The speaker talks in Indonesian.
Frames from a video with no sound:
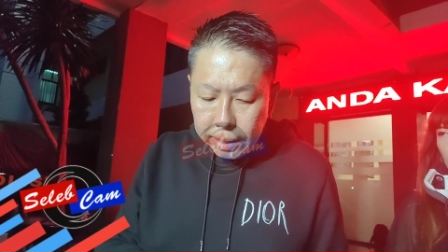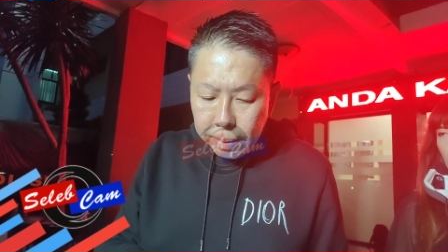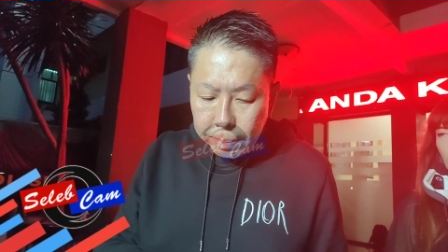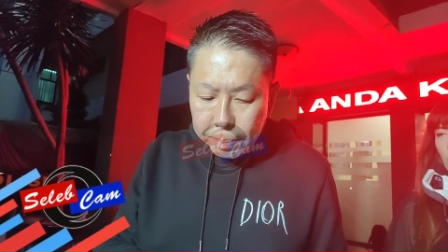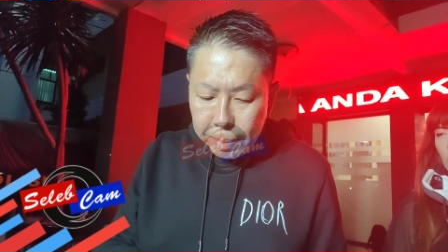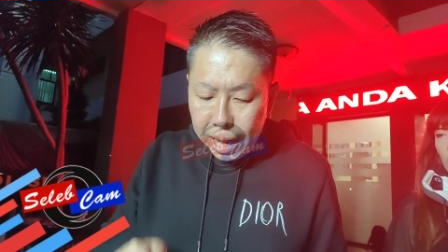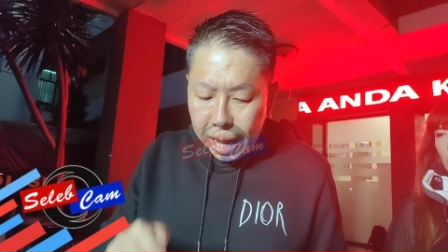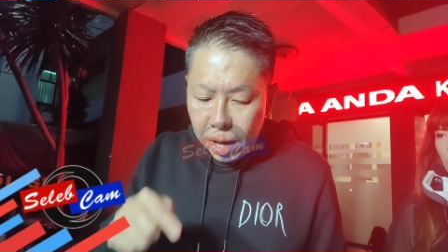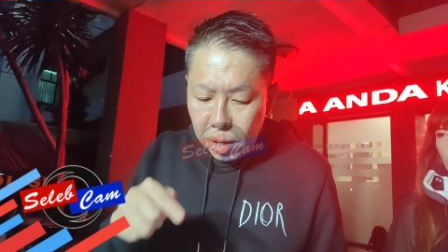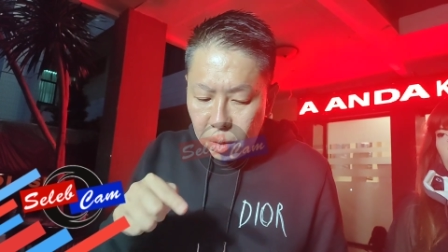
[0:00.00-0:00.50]

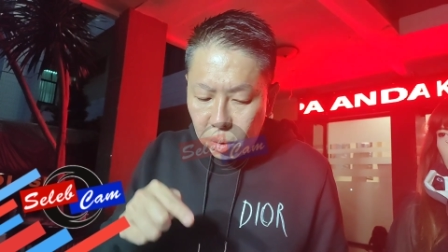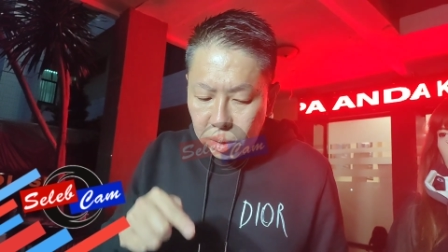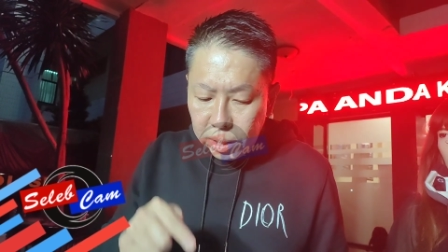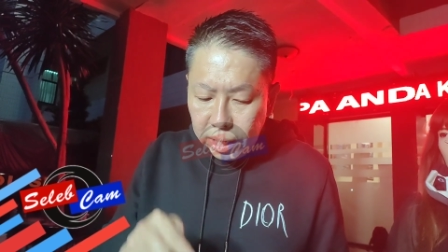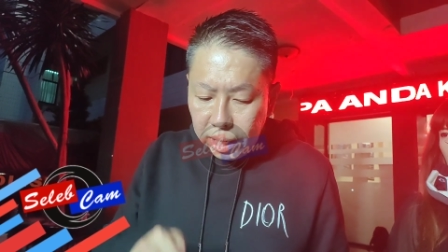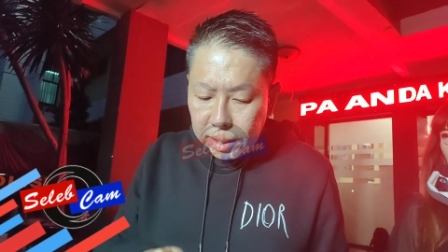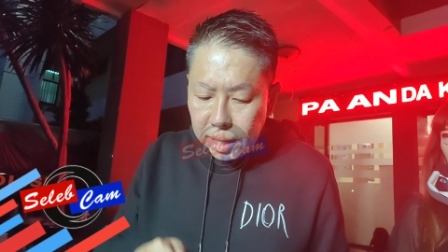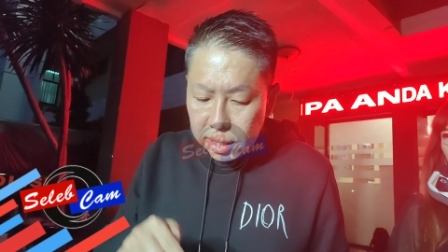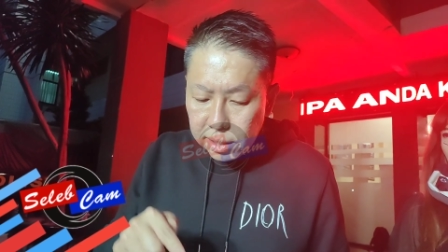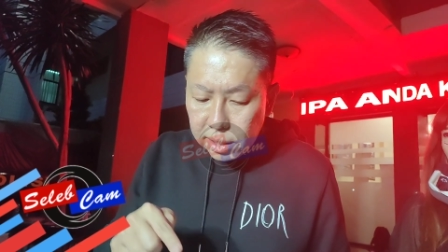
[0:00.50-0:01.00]
mengandung
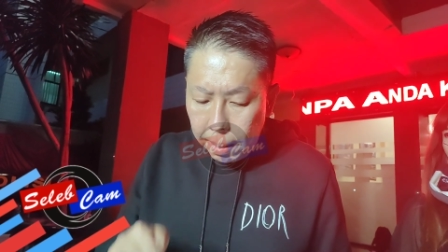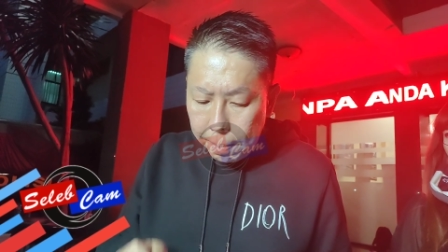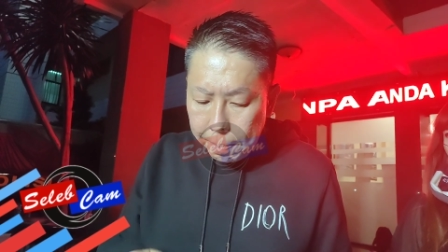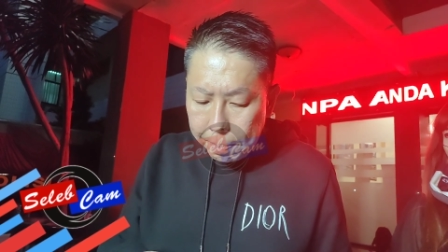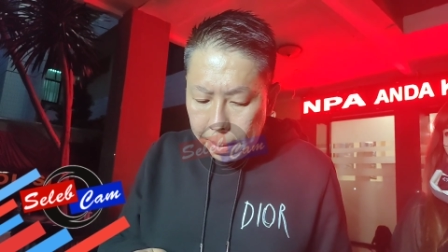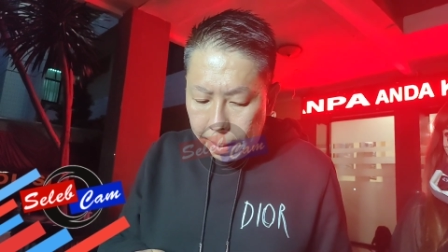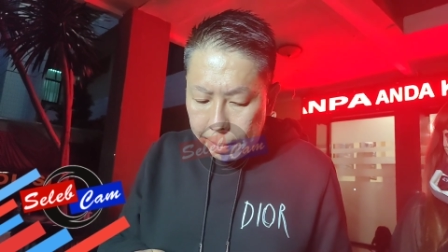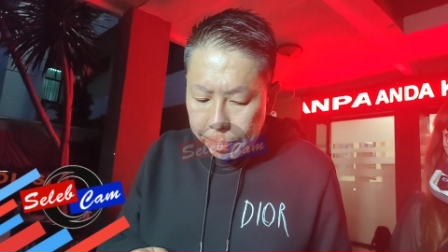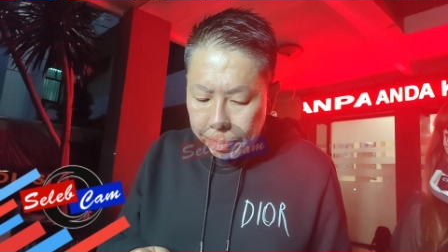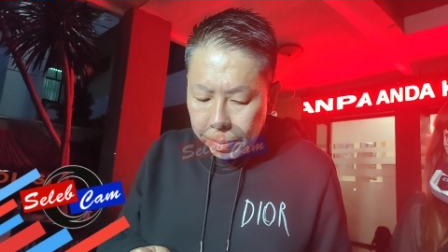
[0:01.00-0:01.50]

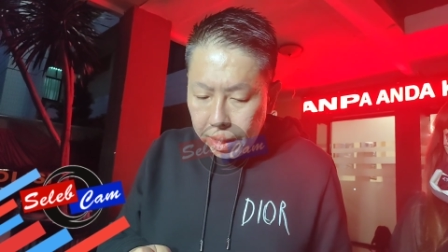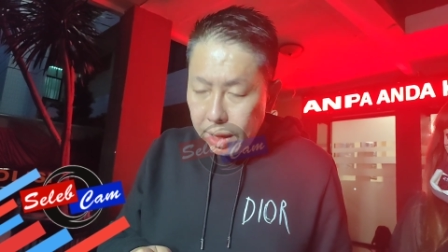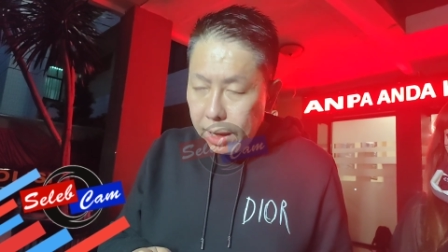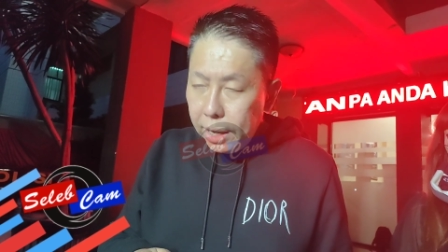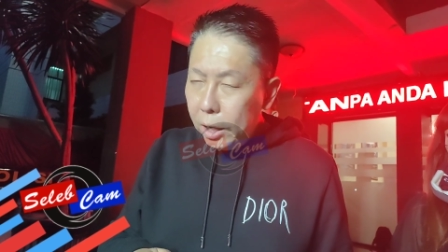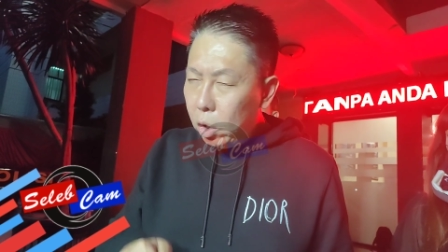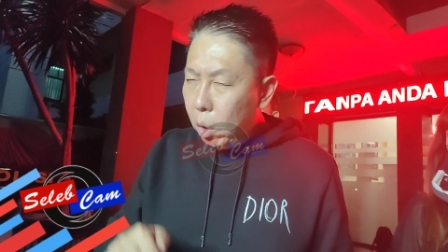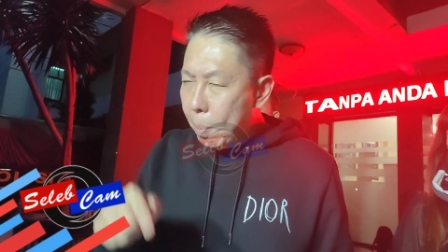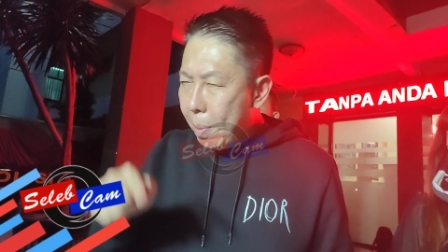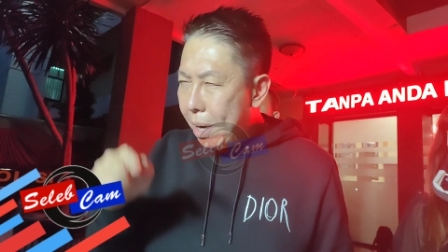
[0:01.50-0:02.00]
nitrasepam
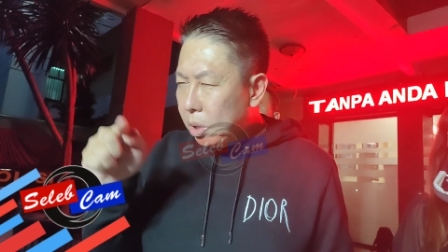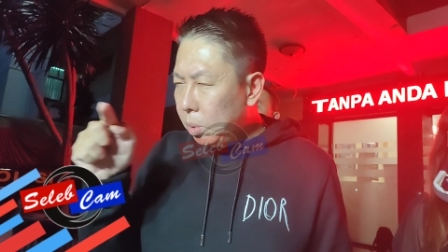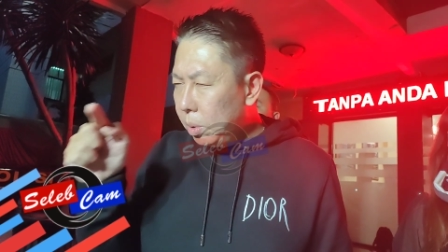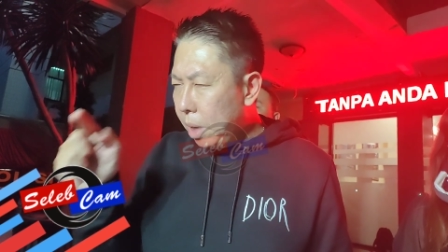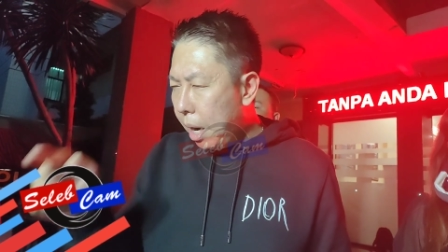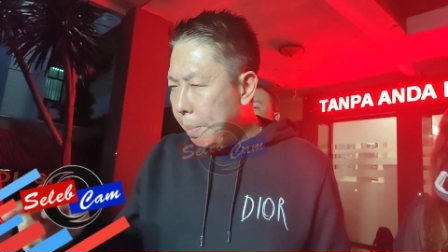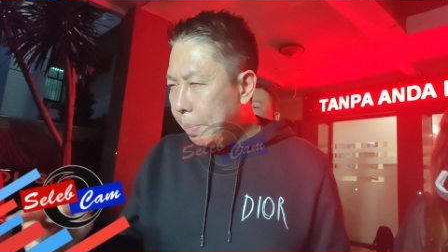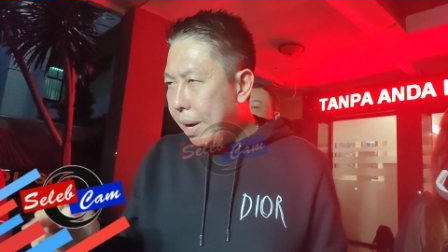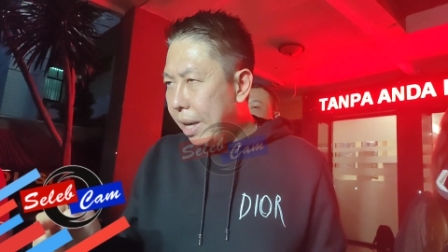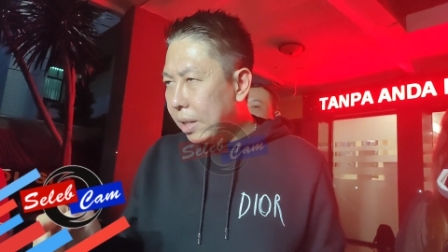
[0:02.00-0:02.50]
itu masuk
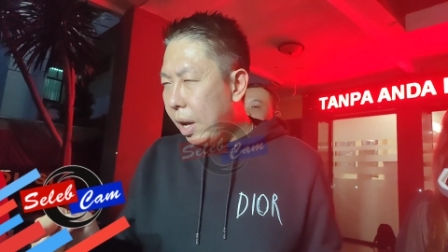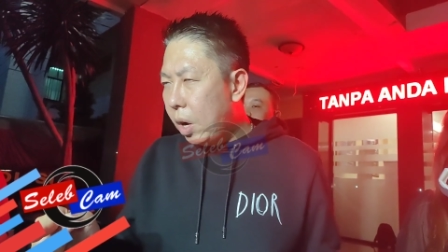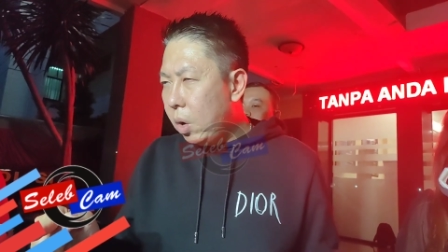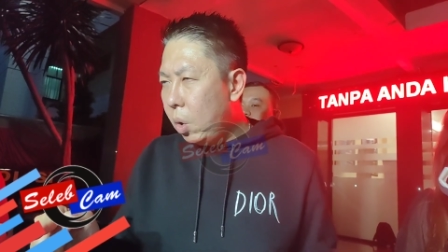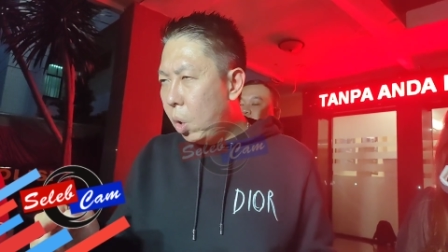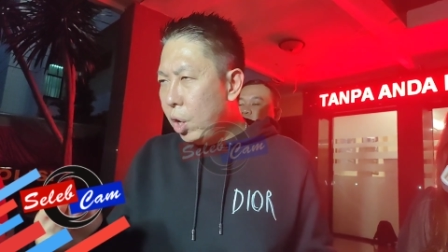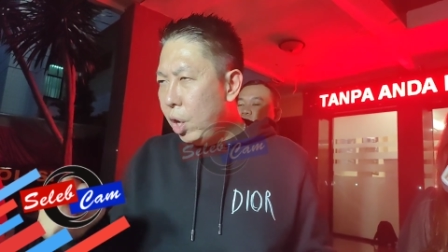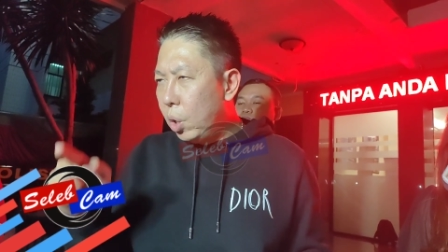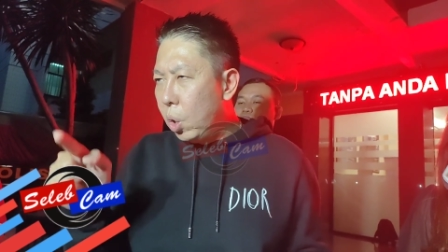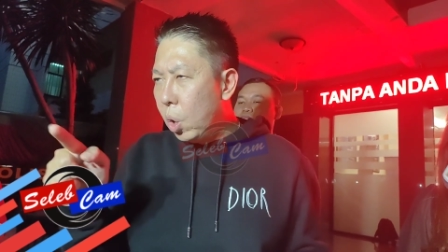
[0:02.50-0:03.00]
dalam kategori